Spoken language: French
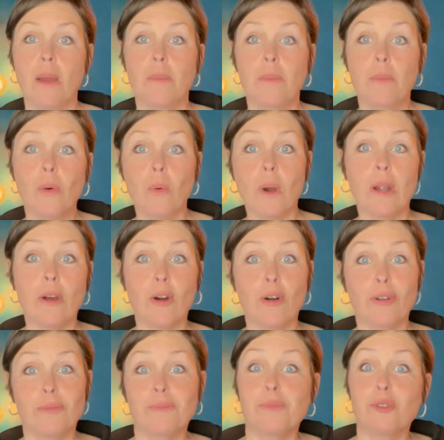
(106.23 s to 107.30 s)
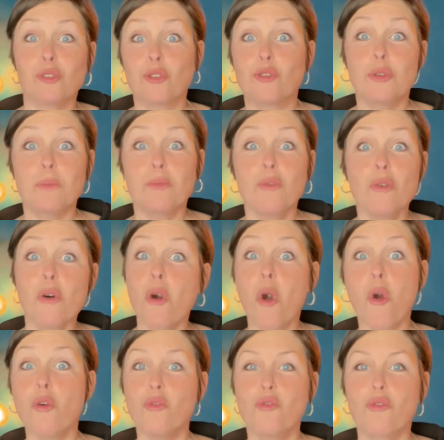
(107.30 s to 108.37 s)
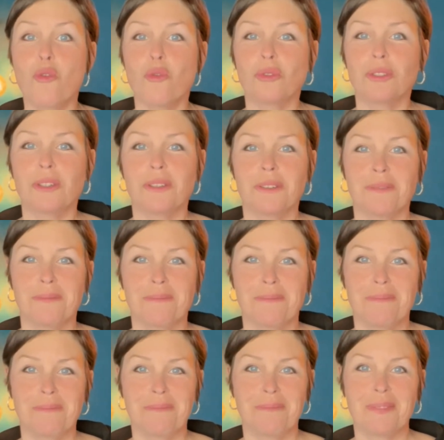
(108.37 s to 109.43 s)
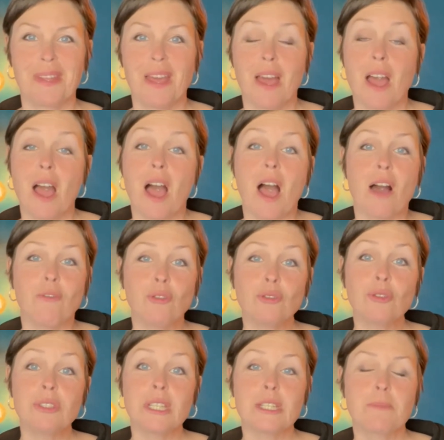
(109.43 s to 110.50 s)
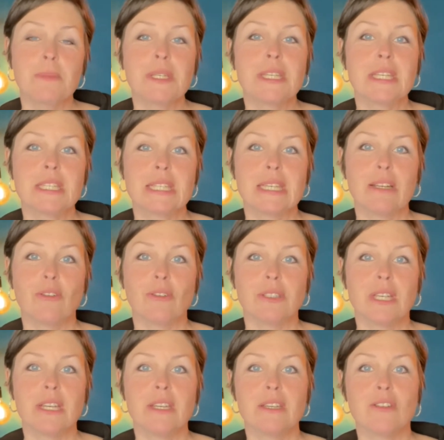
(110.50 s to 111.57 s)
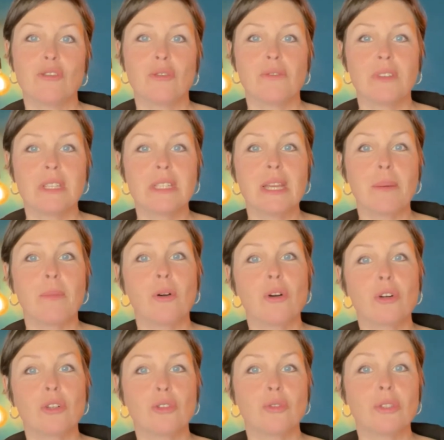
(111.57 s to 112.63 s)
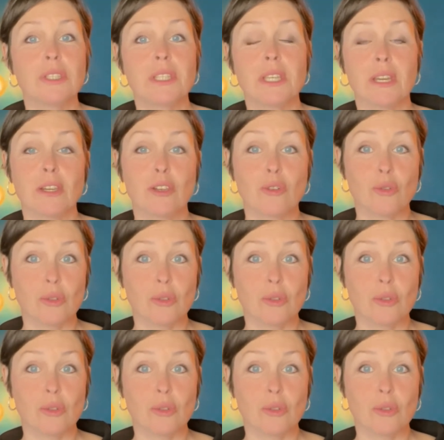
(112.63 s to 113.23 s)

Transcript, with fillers: Bon alors, je suis pour ou contre Avant de t'expliquer ce qu'il en est, je vais d'abord te dire que